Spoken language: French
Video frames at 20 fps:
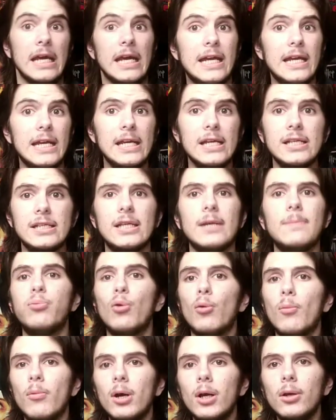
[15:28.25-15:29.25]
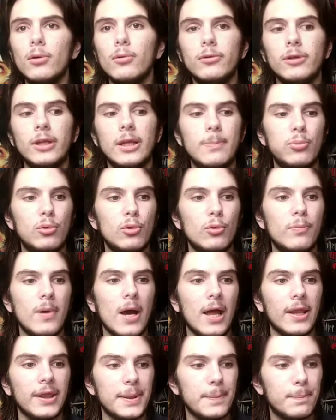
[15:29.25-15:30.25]
Et c'est pour moi une des plus,
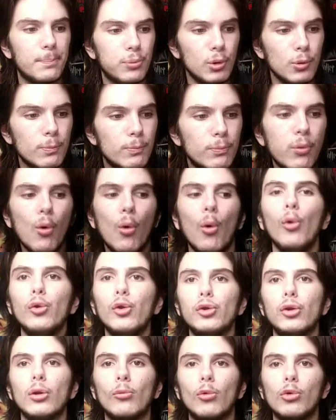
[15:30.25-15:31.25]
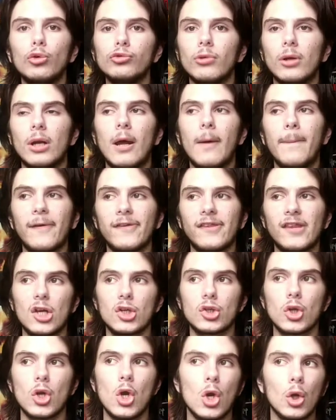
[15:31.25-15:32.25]
un des plus beaux rôles de Tom Cruise. Voilà un
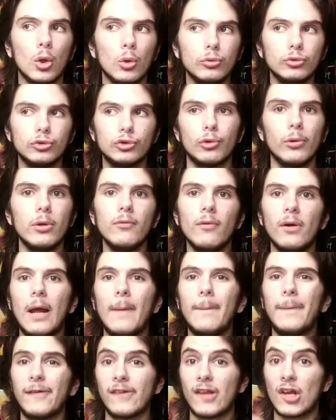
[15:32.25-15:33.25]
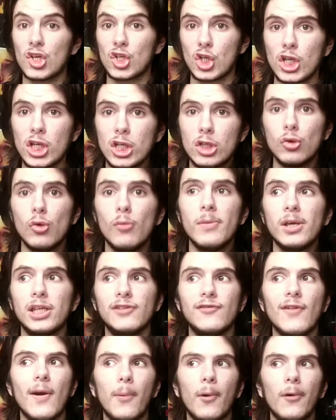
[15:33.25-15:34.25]
personnage construit, voilà un personnage idiot, mais
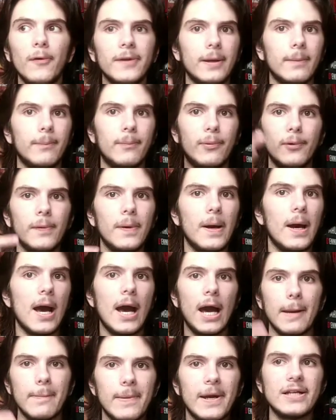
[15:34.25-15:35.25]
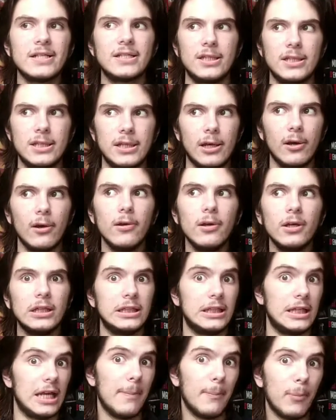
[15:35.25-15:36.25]
qui va prendre un peu à réparer ses erreurs
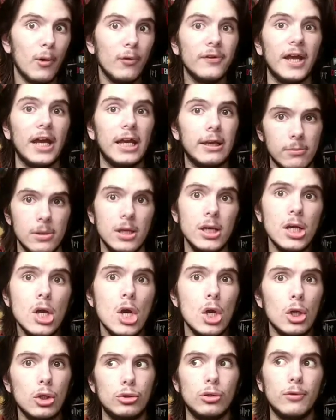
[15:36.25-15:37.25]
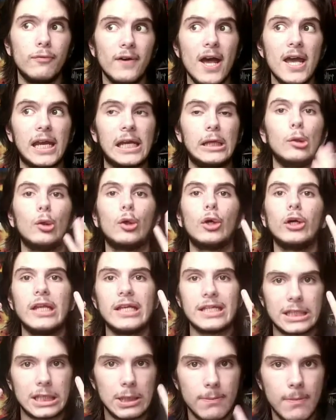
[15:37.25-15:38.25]
et apprendre à aimer ce frère qu'il ne
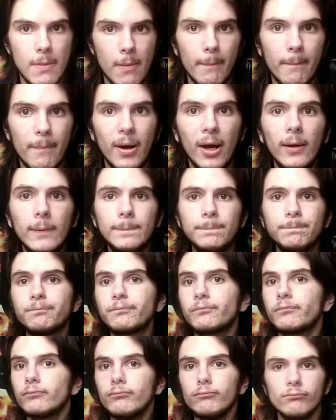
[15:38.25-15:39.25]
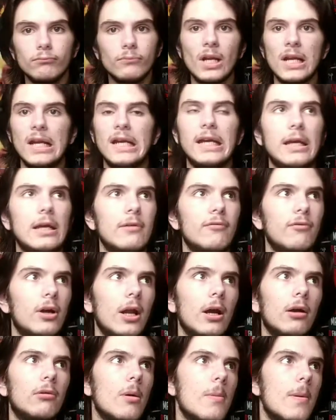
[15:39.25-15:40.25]
connaissait même pas et
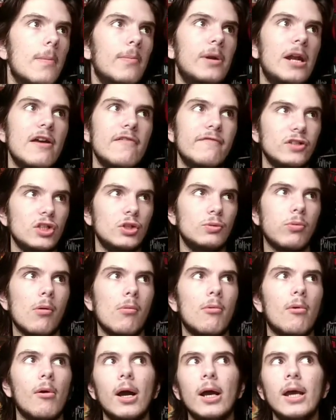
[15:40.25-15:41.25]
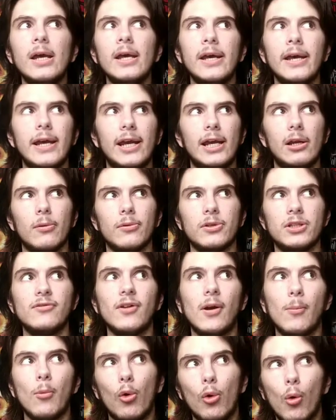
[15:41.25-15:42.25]
voilà, quand même, l'affiche pour moi, elle en dit
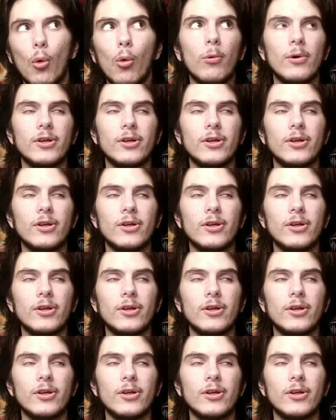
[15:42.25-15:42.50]
vraiment long,